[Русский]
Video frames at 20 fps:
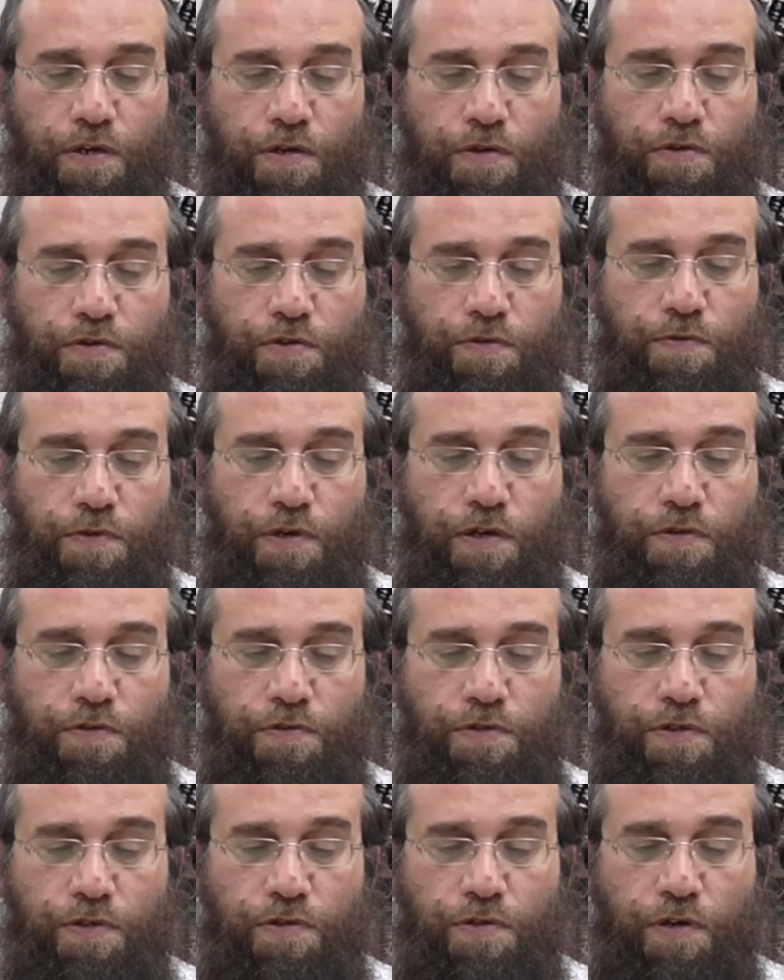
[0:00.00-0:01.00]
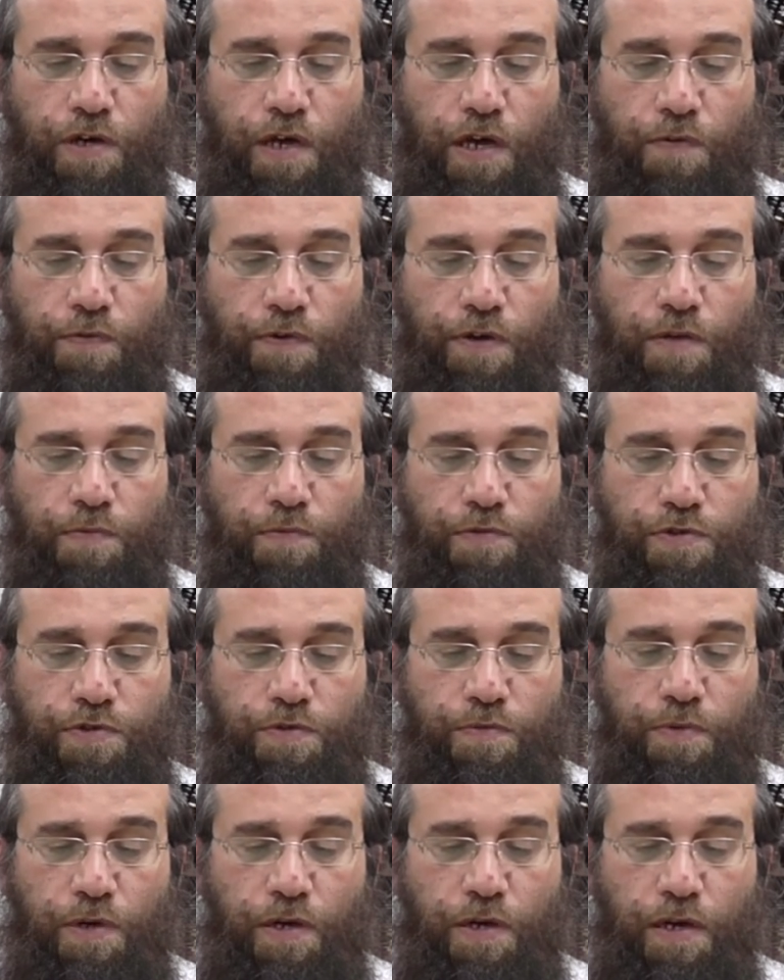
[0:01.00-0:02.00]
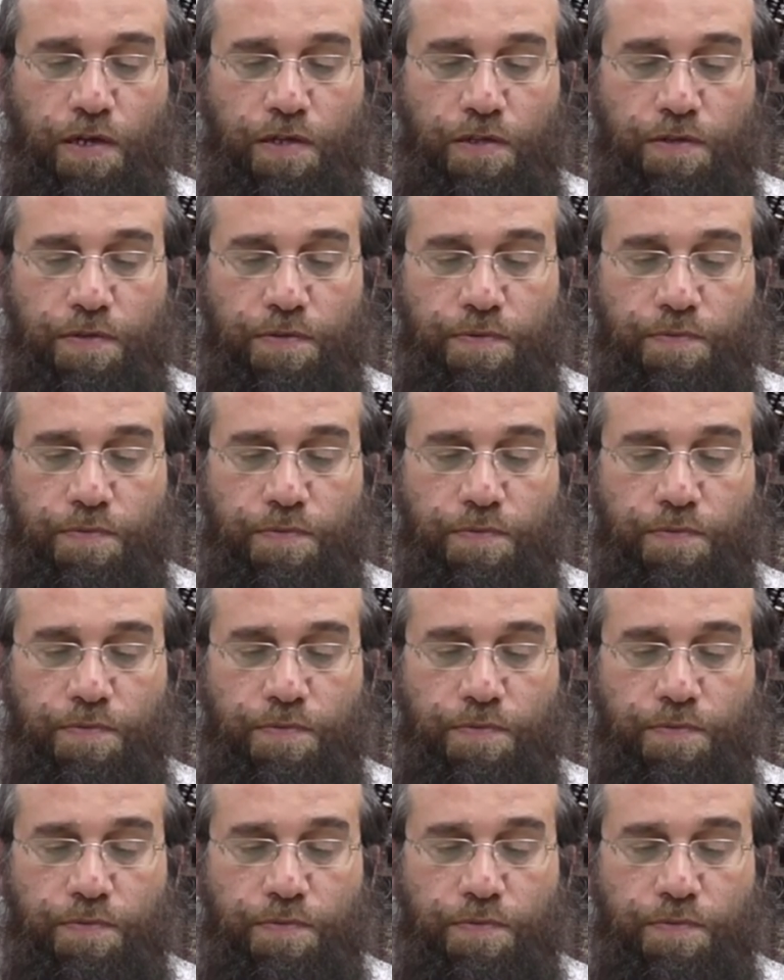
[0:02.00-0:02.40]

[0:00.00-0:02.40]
груша в халуце, но хаев алей мишум ахат,